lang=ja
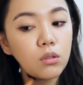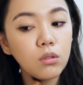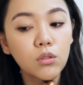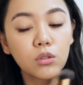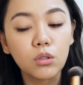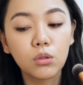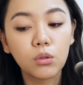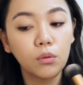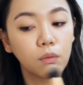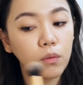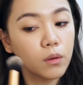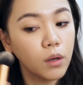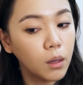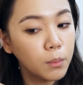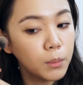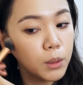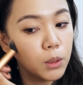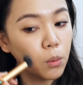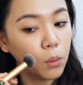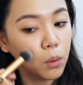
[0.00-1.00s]
ちょっと
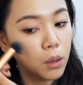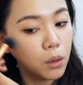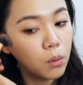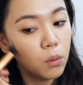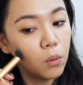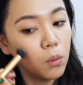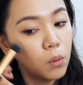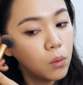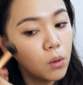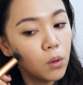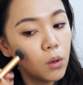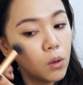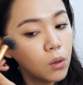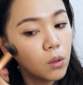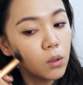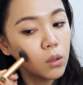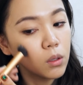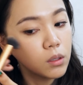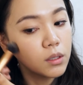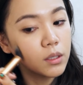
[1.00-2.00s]
深みとか
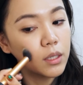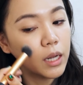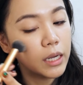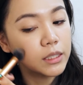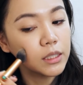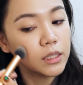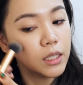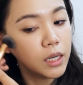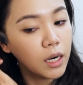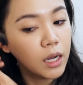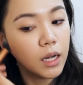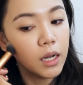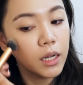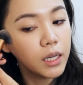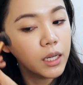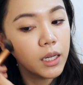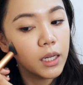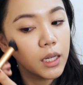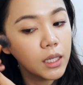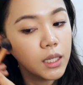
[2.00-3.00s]
を出したら
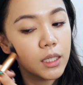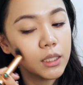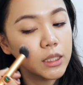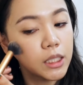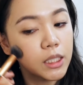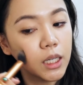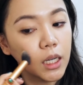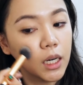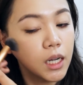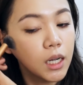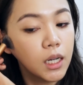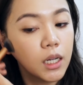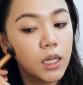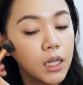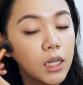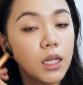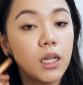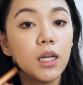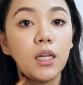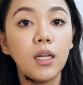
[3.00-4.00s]
出せたら
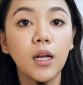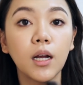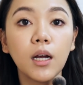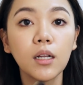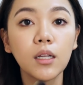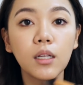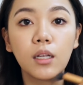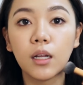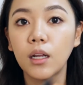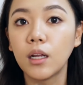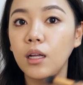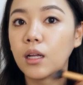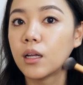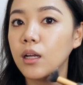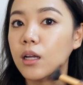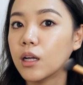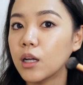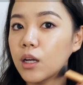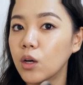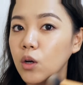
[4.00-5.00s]
いいなって
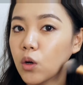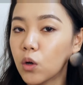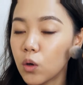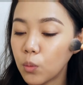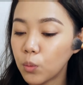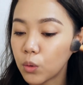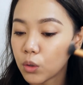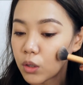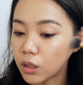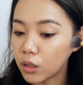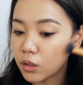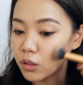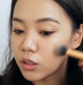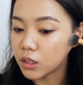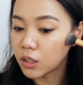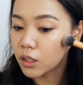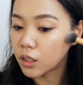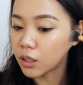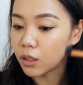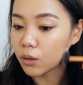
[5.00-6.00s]
思ってる
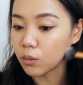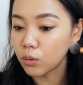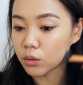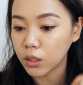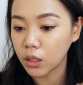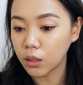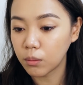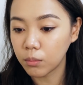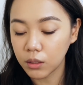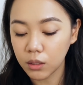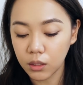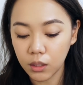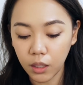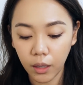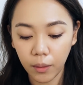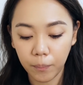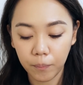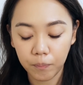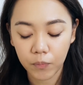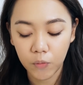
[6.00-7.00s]
次第でございます
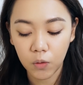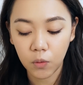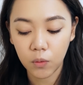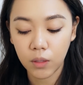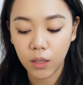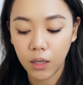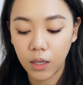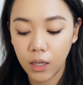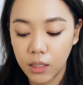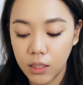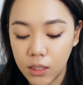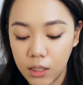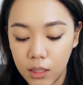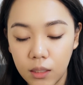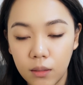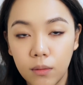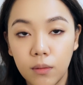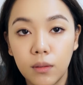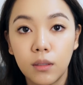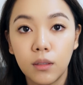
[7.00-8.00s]
ねこんな感
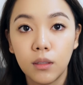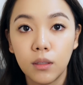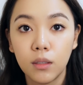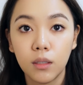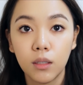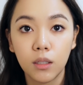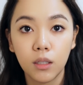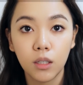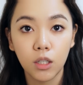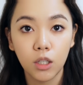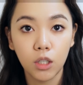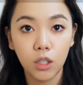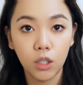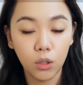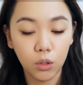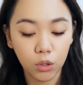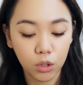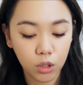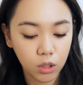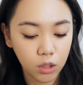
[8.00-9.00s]
じ
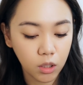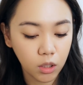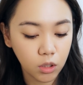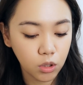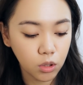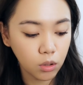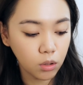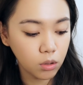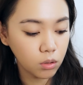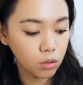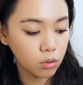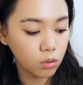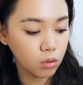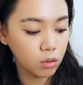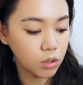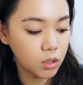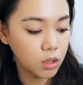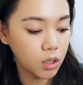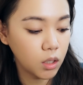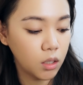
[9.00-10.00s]
よしでちょっ
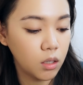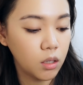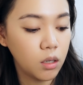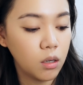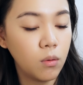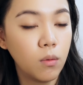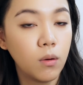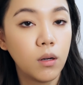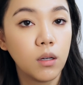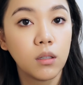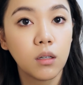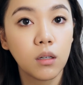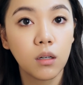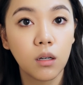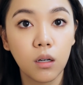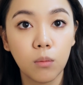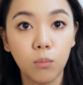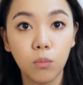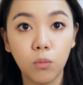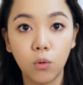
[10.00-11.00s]
と若干お花
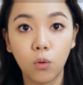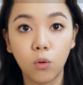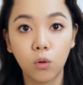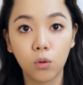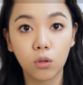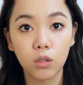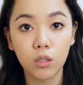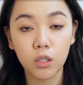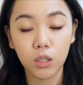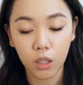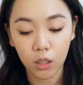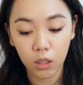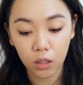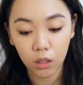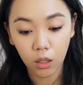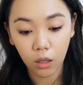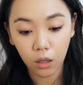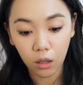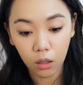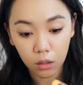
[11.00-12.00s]
がもうこの時点で
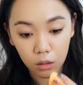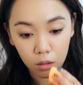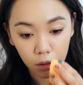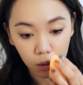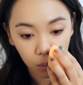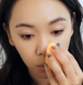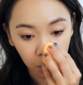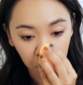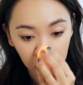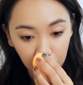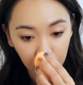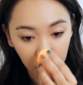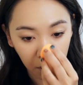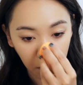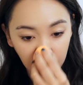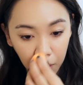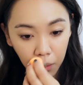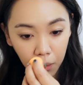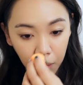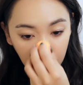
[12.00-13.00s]
テカってるので
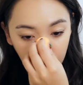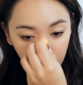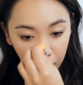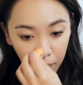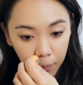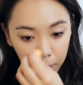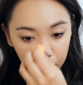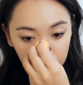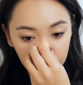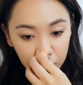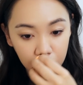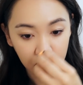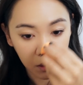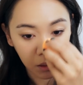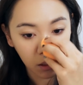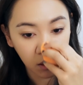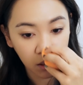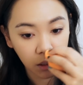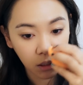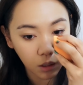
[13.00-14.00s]

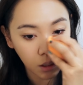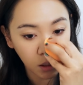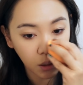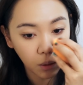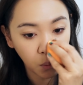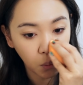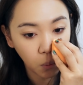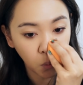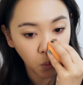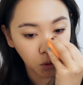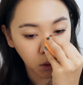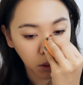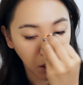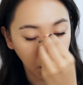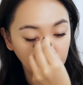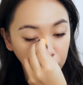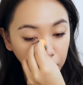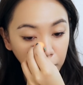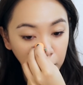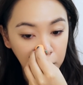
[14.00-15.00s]
一回押
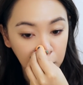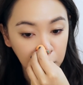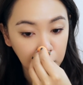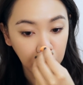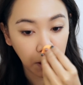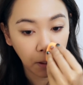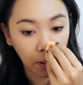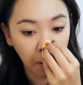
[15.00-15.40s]
さえます